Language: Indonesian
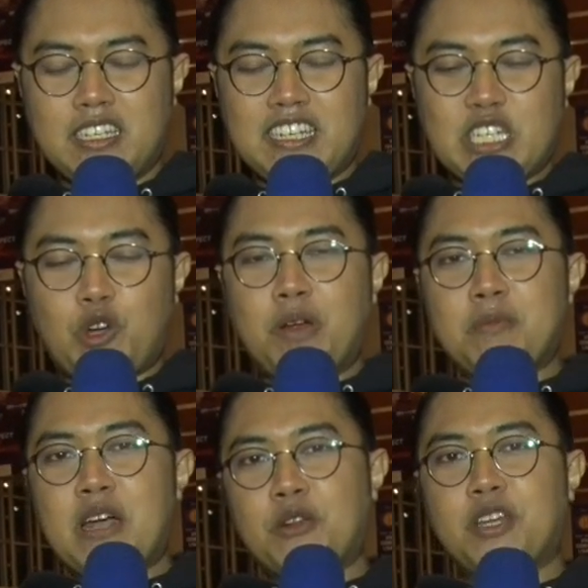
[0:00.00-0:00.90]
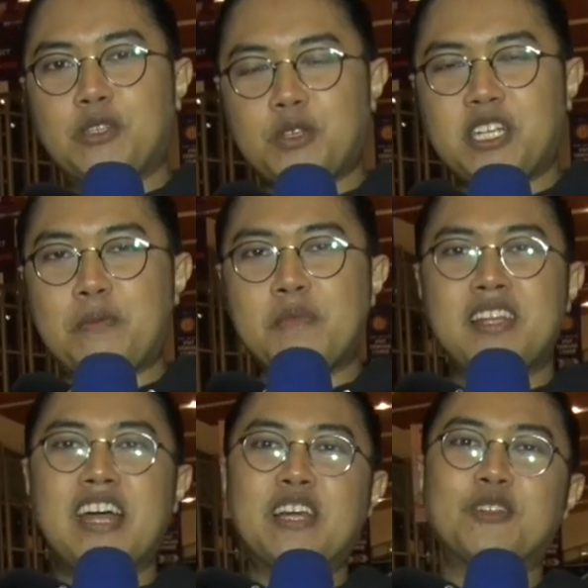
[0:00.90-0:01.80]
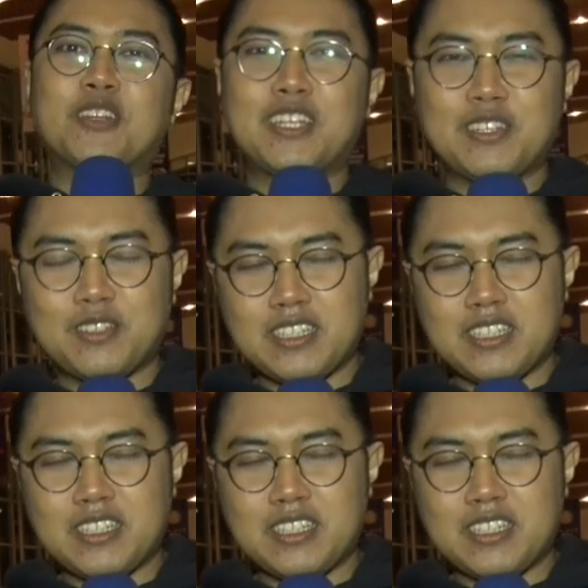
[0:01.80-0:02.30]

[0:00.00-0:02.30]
di cakupan baru yaitu idem dan dangdut gitu.